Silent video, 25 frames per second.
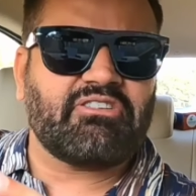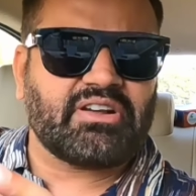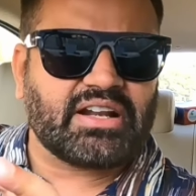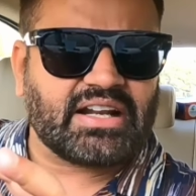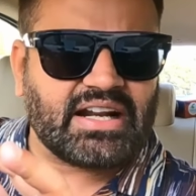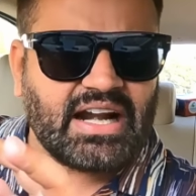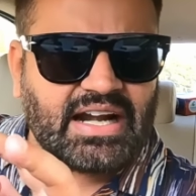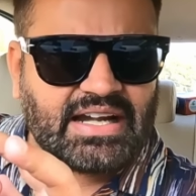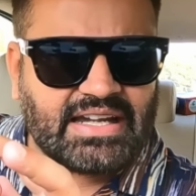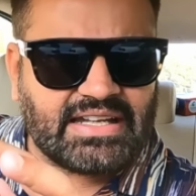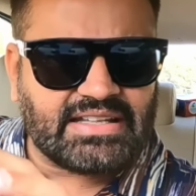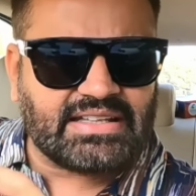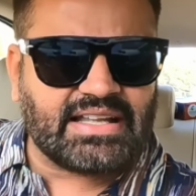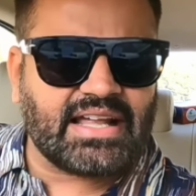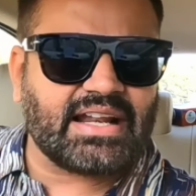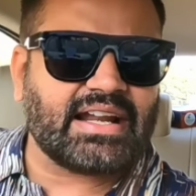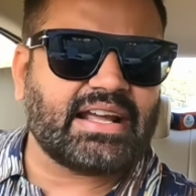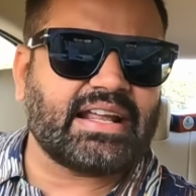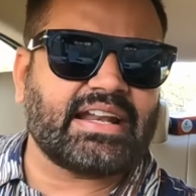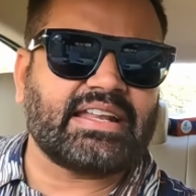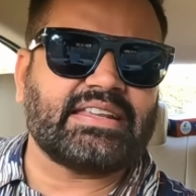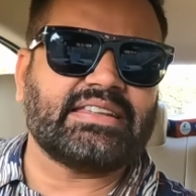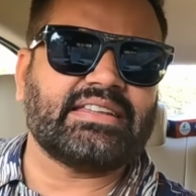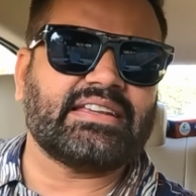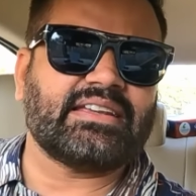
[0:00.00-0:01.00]
फर्राटेदार
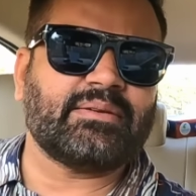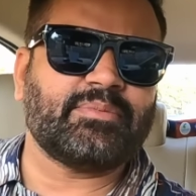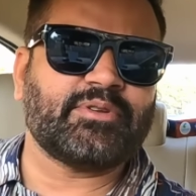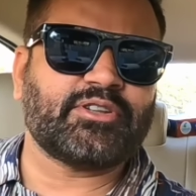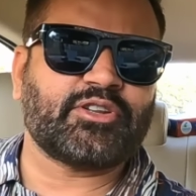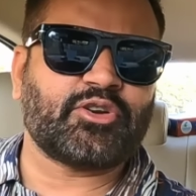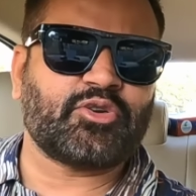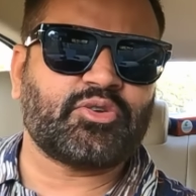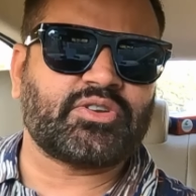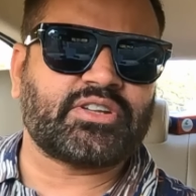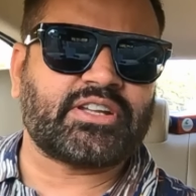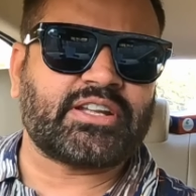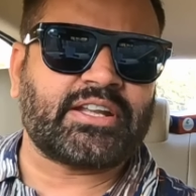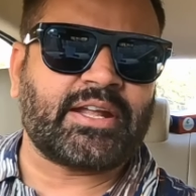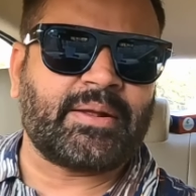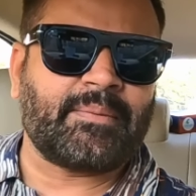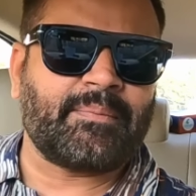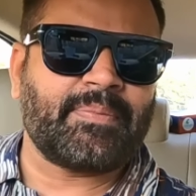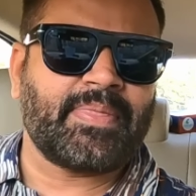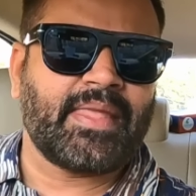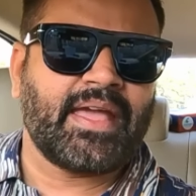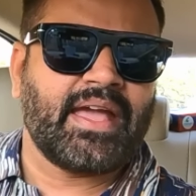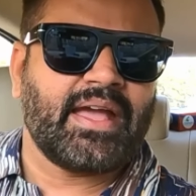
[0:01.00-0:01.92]
अंग्रेजी की भी जरूरत नहीं है